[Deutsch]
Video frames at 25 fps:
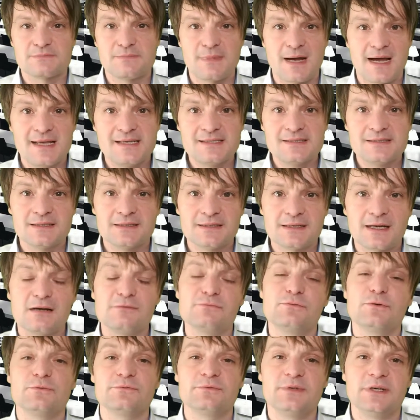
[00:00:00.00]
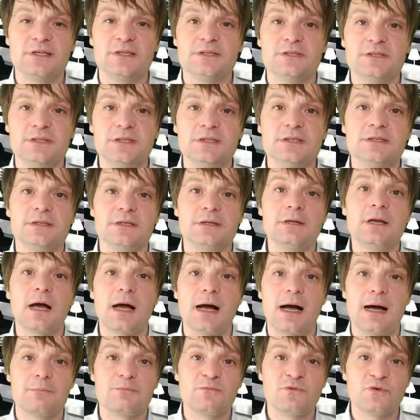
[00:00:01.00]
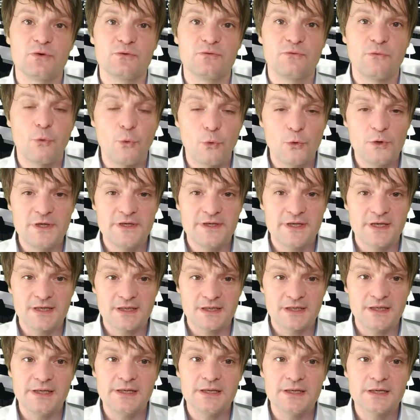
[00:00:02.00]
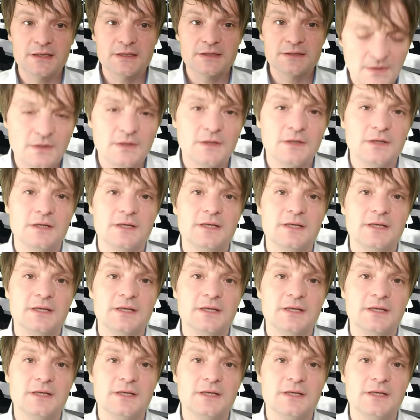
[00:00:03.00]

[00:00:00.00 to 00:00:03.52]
meiste davon werde ich Ihnen im Rahmen von Folien erklären.